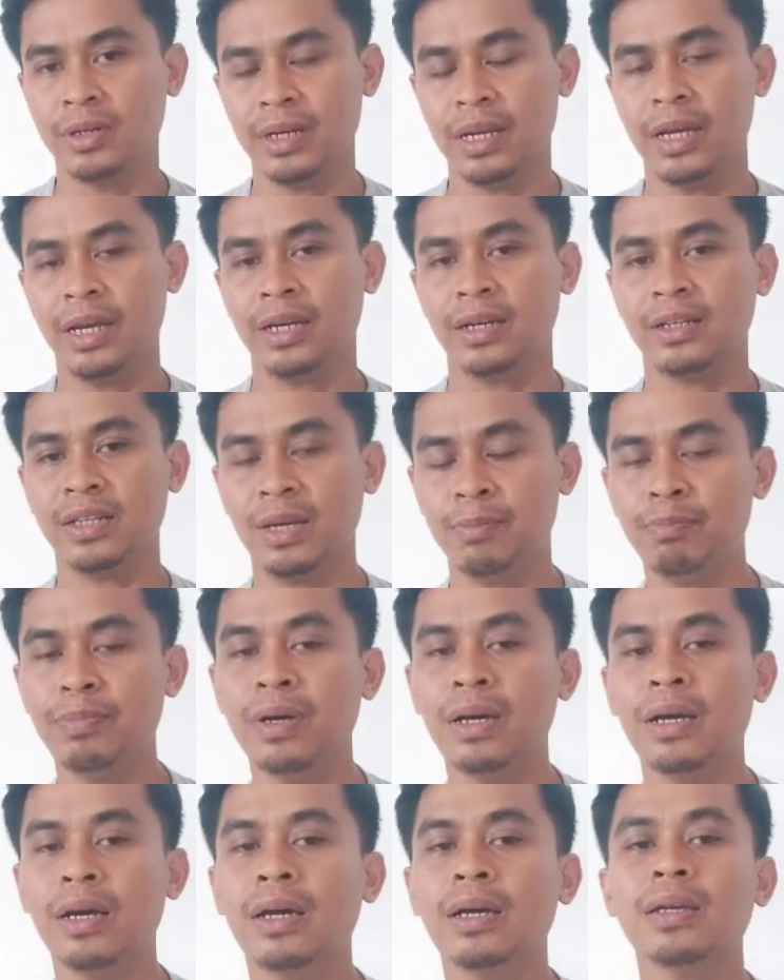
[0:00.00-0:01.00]
Nah,
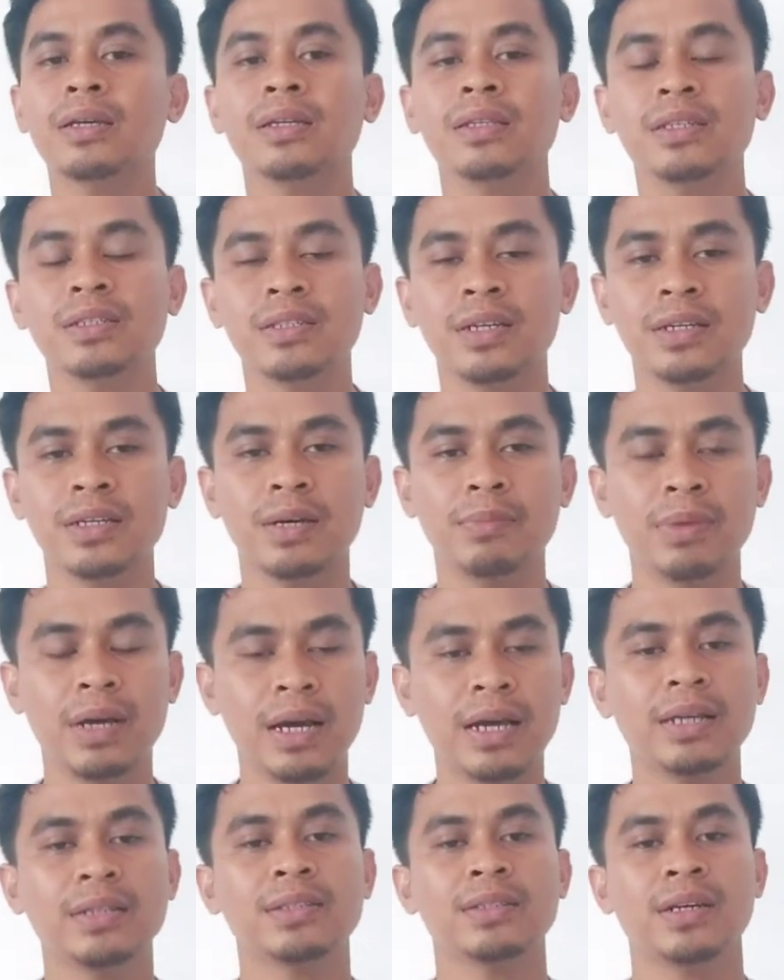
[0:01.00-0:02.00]
kenapa ini saya
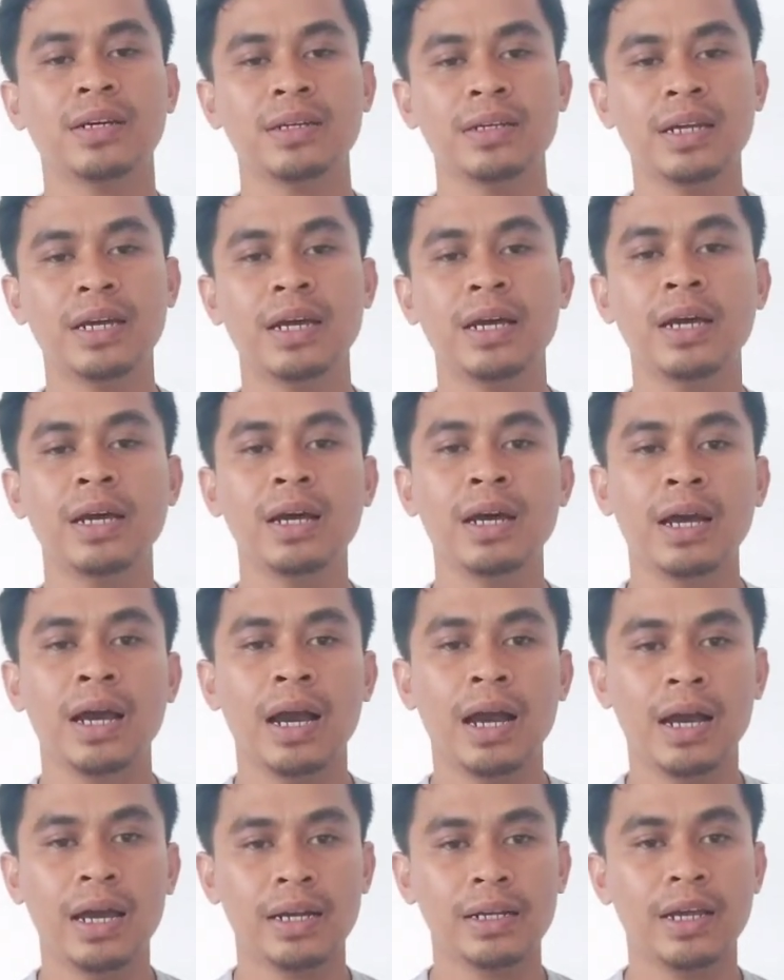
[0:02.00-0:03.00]
bahas karena
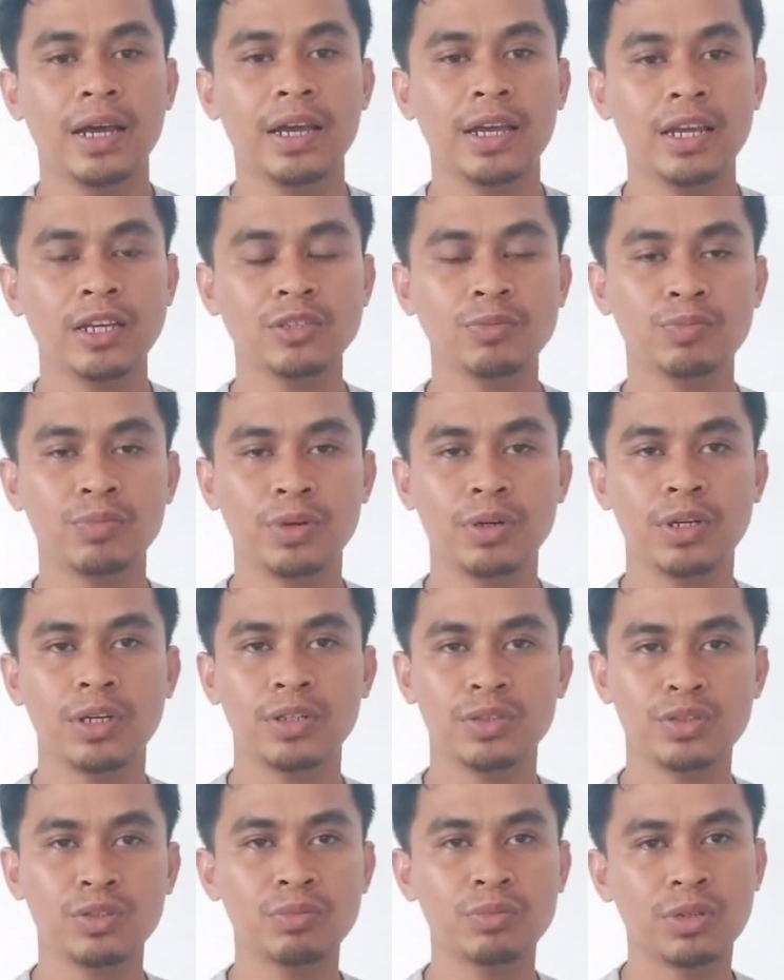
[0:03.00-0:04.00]
harga ekspor
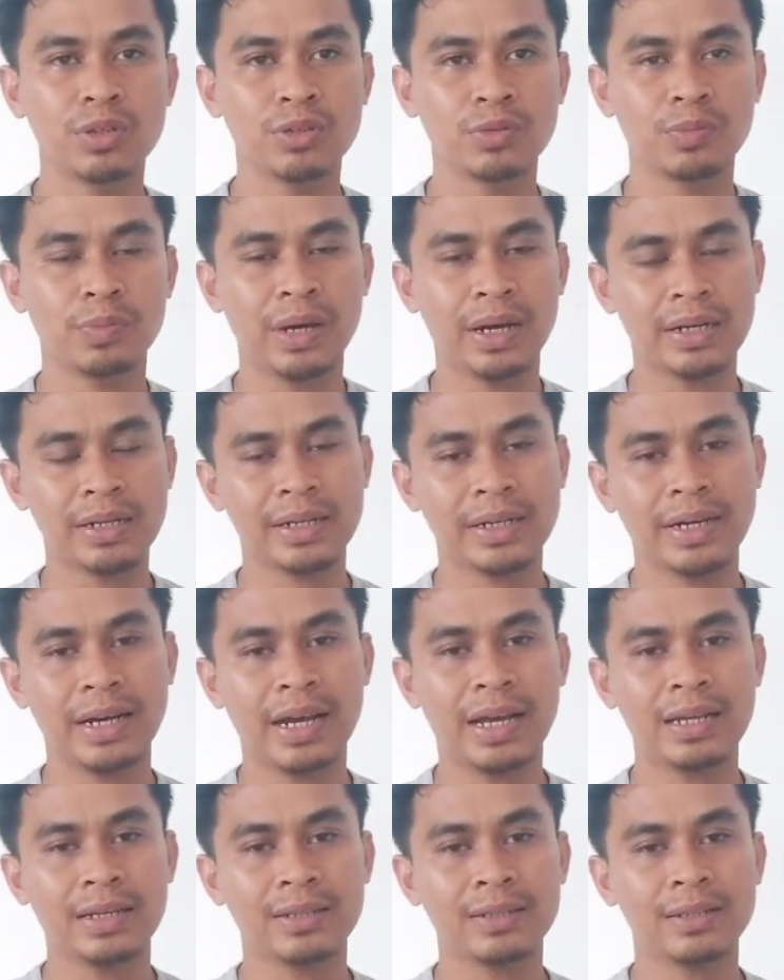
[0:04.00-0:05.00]
itu
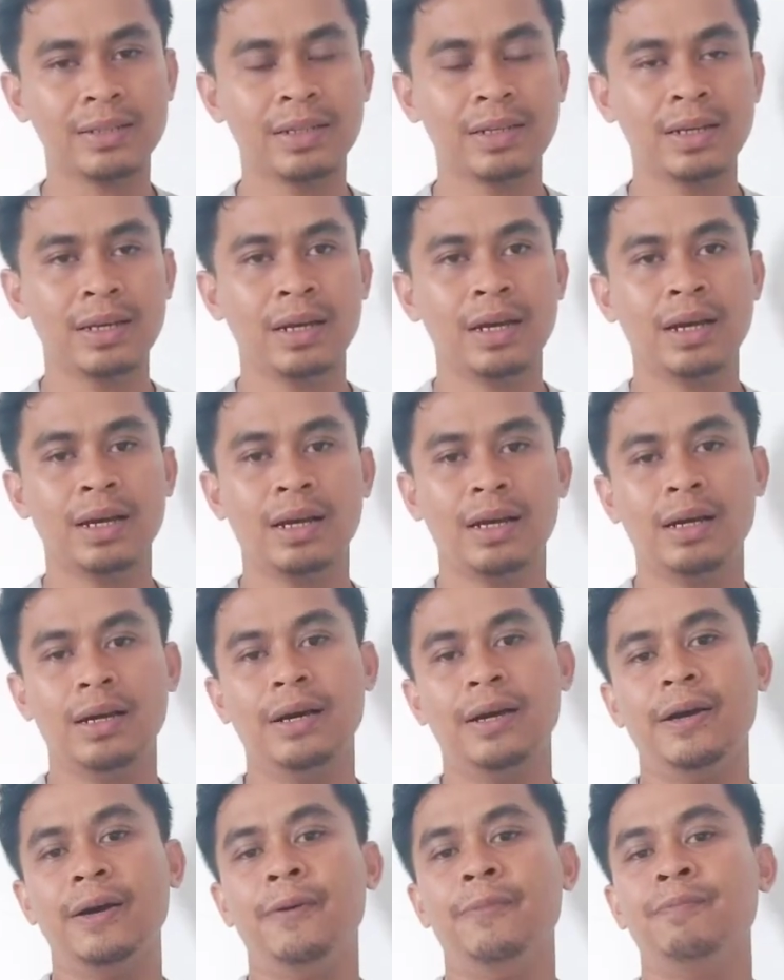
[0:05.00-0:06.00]
merupakan
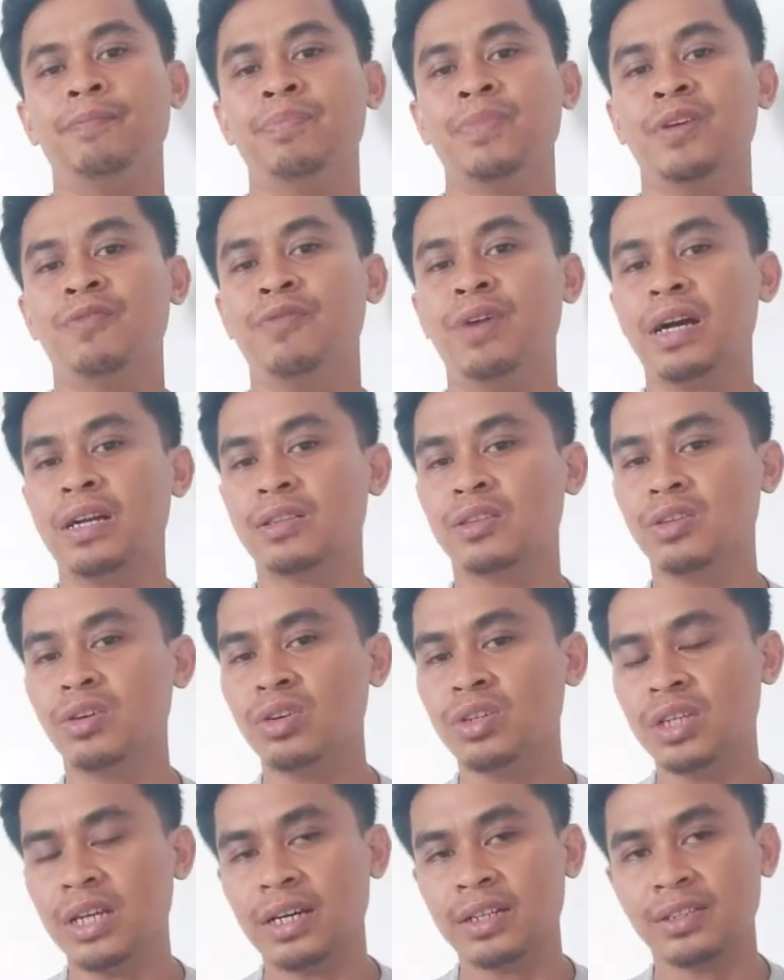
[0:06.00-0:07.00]
uh,
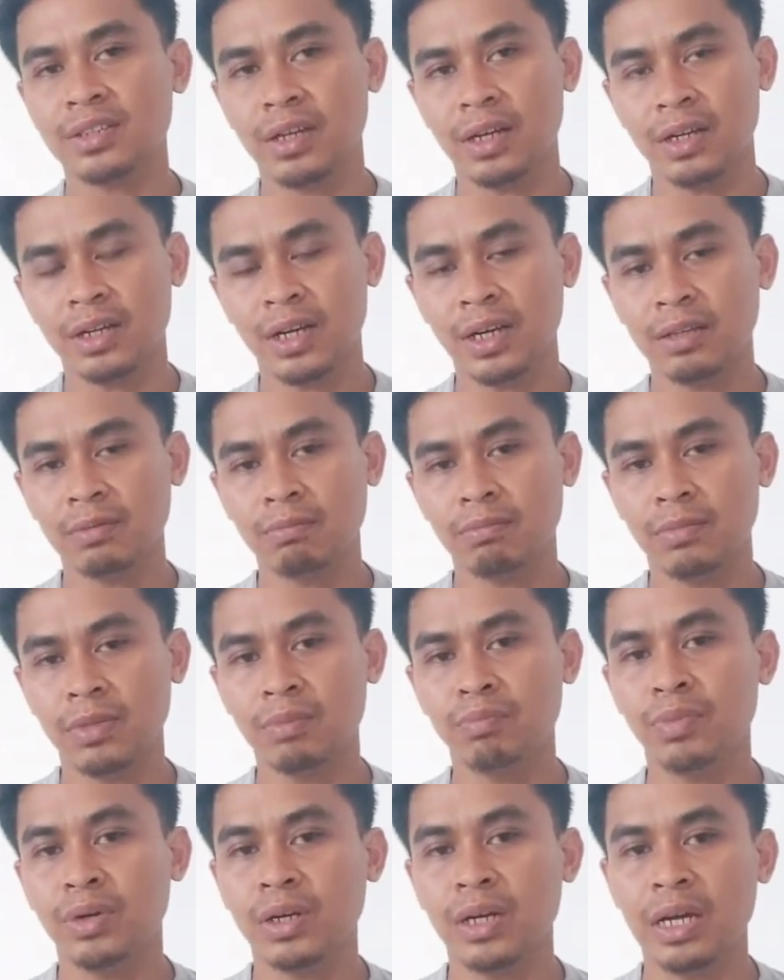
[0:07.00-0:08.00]
faktor yang sangat
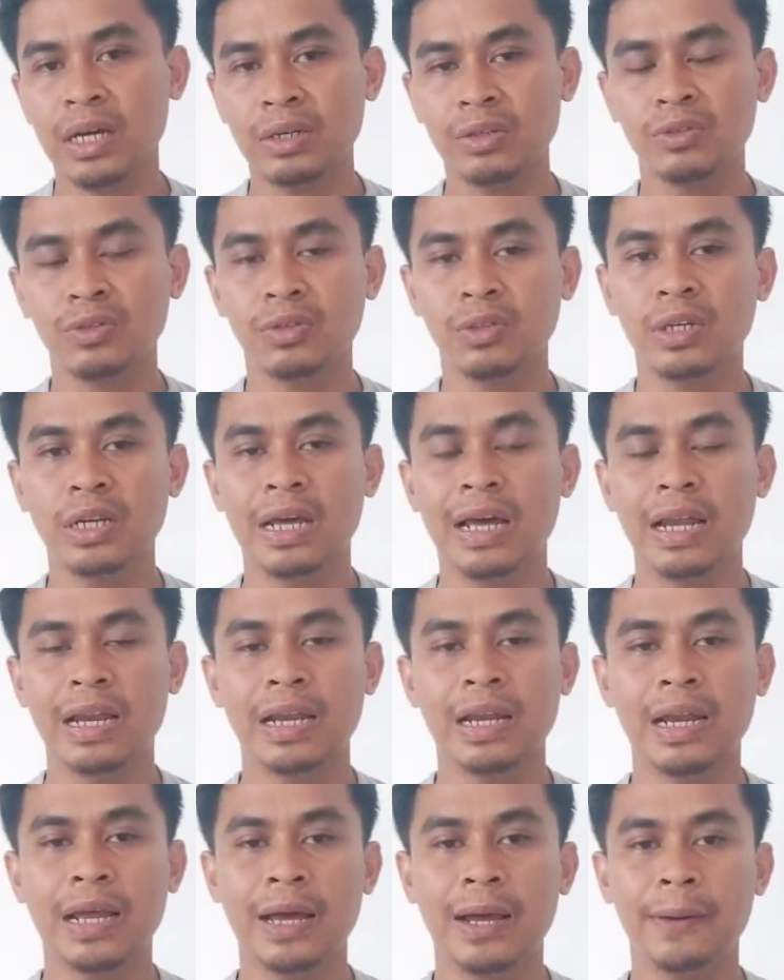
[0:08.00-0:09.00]
berpengaruh
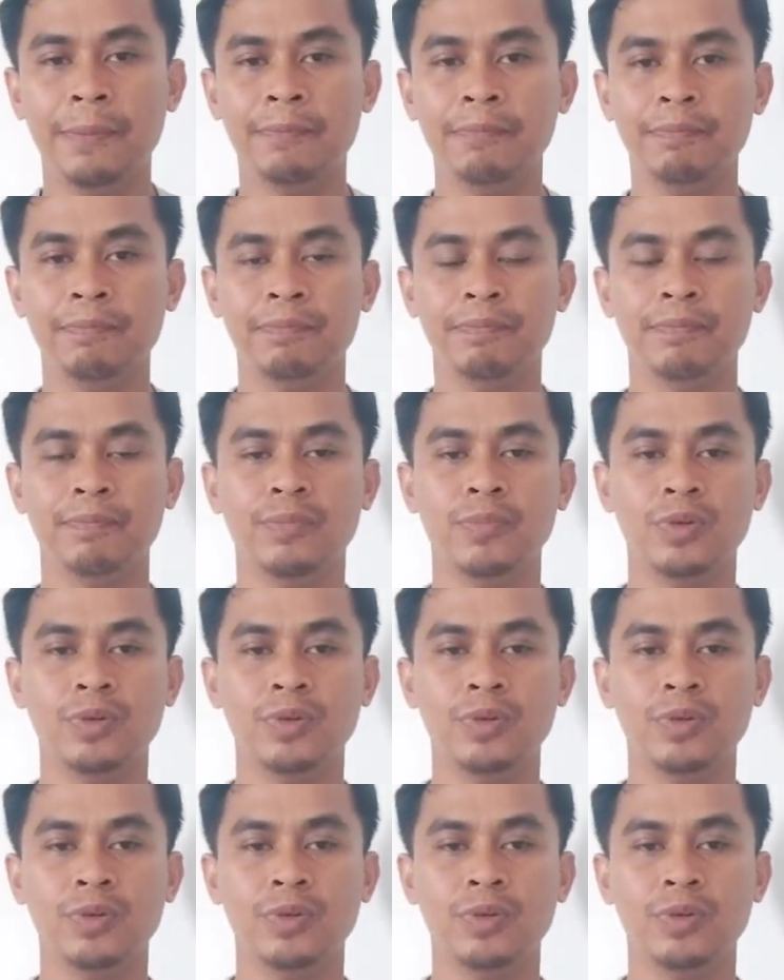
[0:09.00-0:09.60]
dalam